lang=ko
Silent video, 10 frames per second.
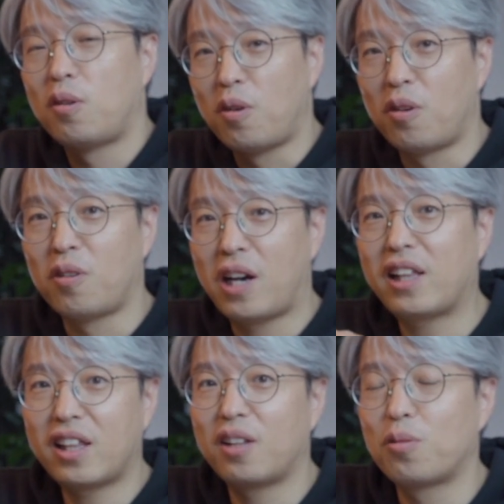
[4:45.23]
어,
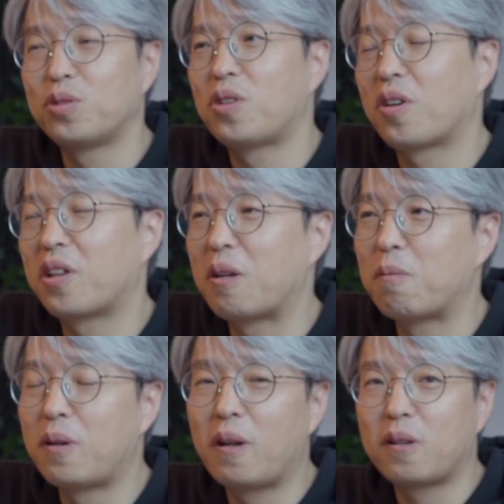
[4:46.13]
핫한 곳이었기
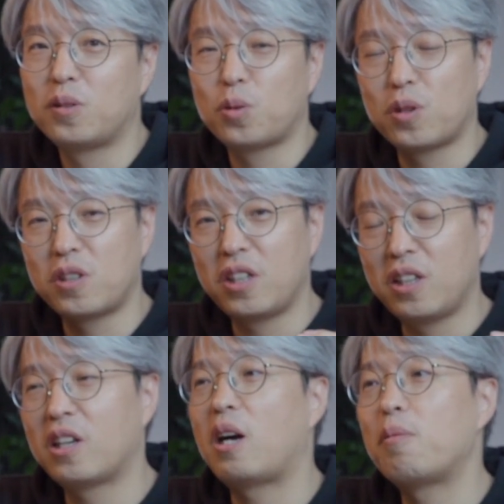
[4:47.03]
때문에 그쪽에서
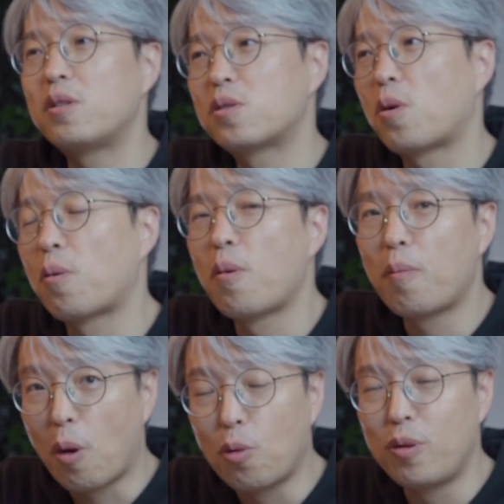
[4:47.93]
일을 하면서
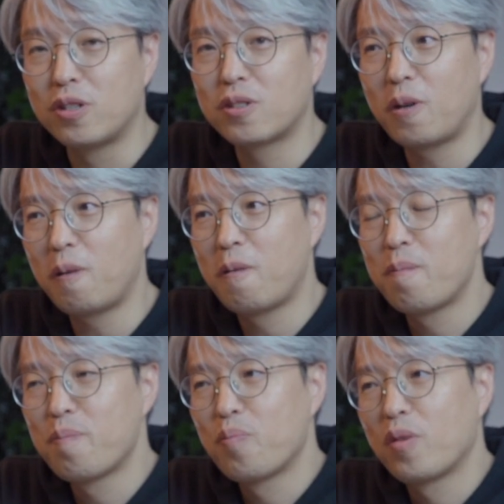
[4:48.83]
배우면서
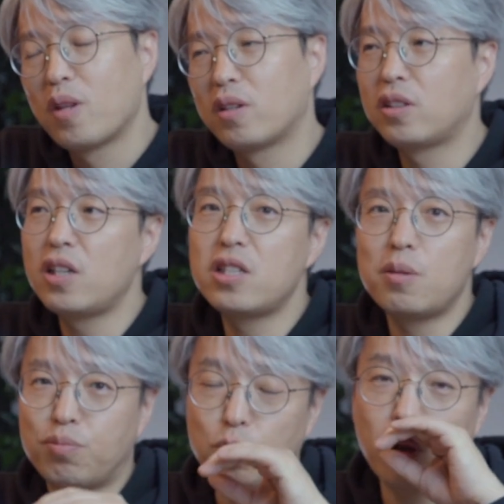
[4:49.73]
그게
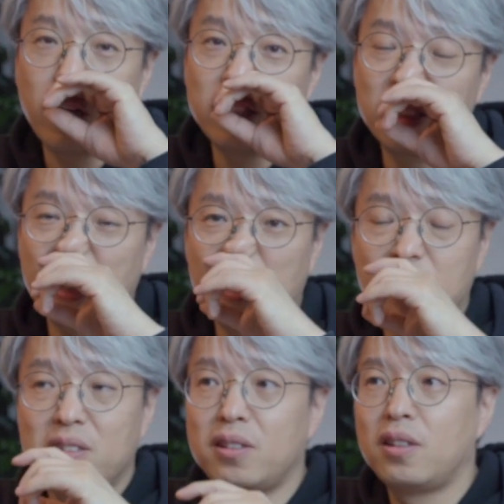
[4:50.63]
이제
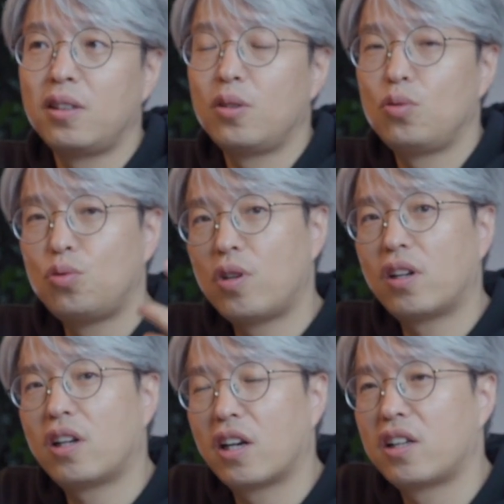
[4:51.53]
부족하니까는
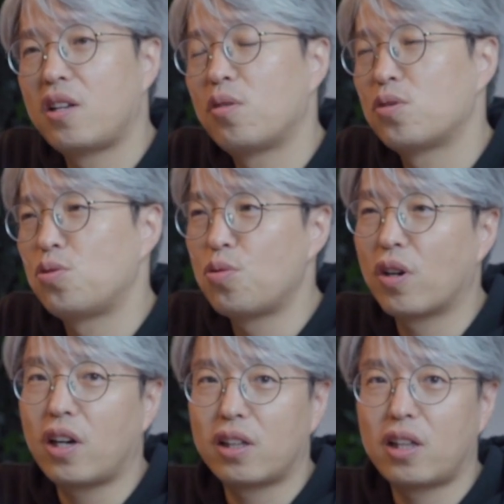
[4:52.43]
유학을 가게 되는 거죠.
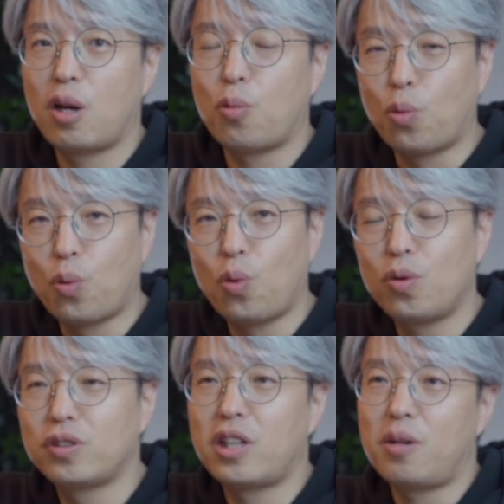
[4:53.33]
유학 갔다
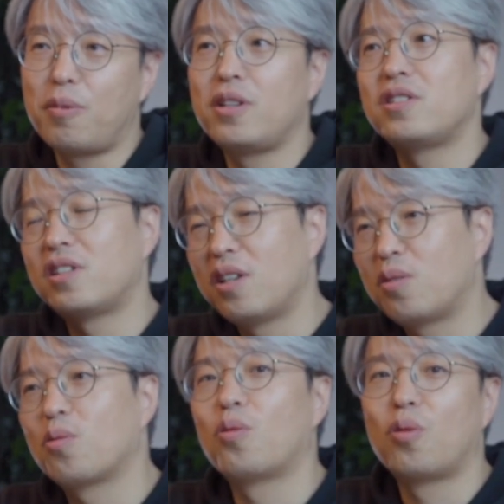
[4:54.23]
오고 그 다음에 이제
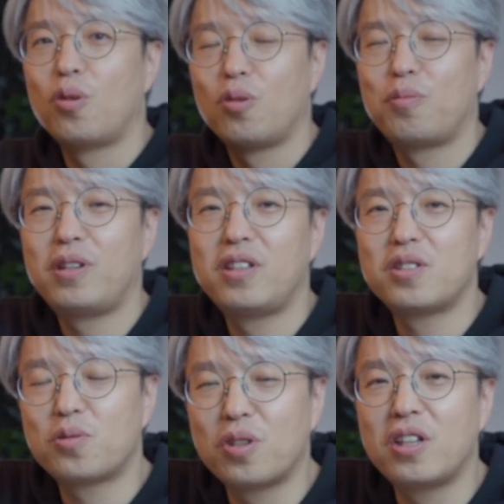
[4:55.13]
또
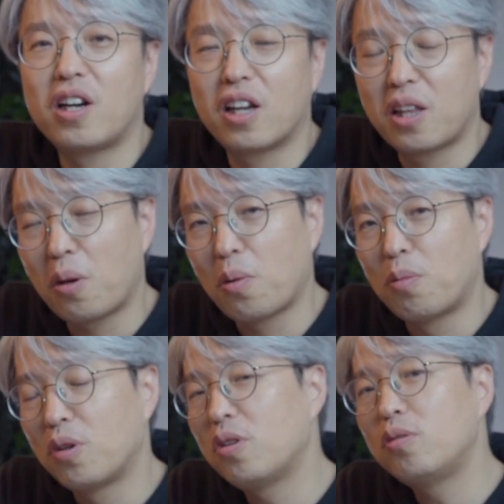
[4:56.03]
필드에서 또 일하게 되고
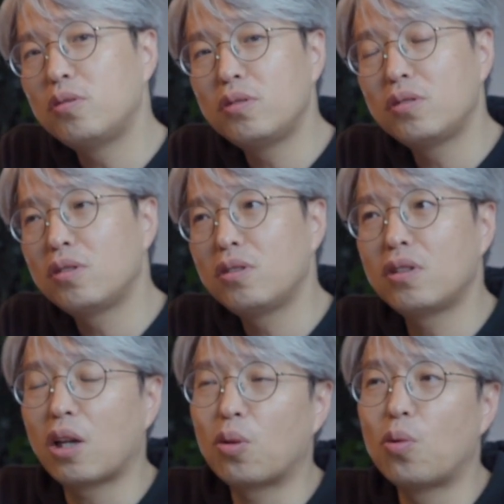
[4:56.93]
뭐
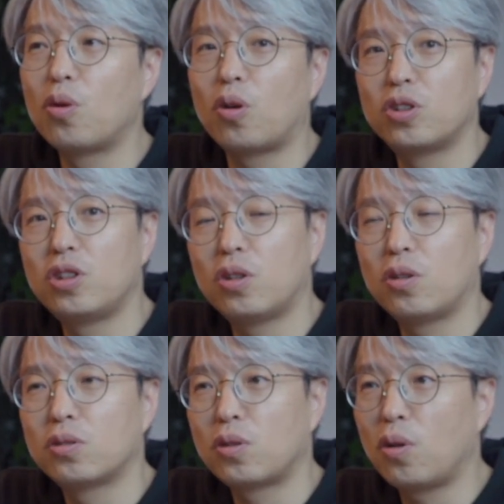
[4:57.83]
이런 계통을
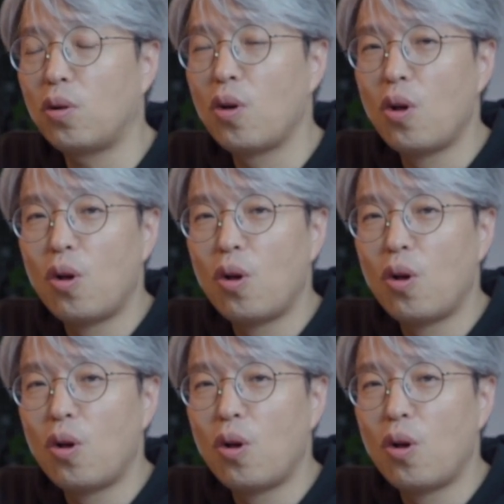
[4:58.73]
거쳐서